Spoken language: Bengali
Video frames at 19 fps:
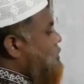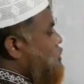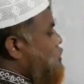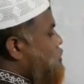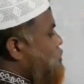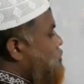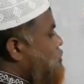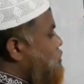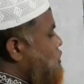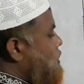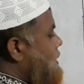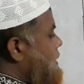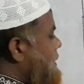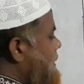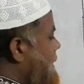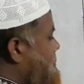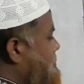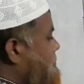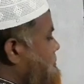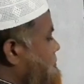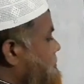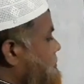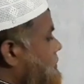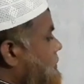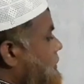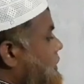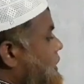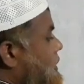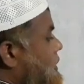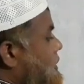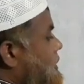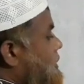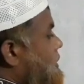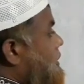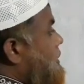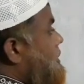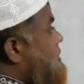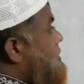শূন্য দিয়ে দিলাম
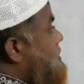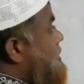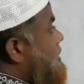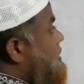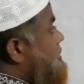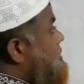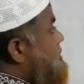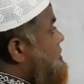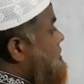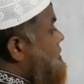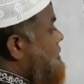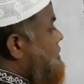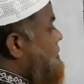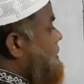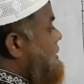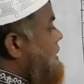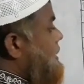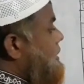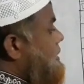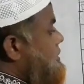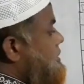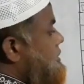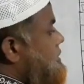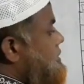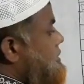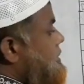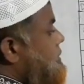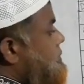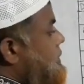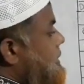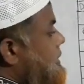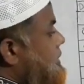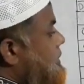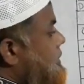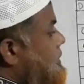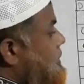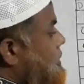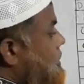তাহলে সিক্স আমরা জানি সিক্সের
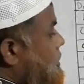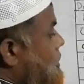বাইনারি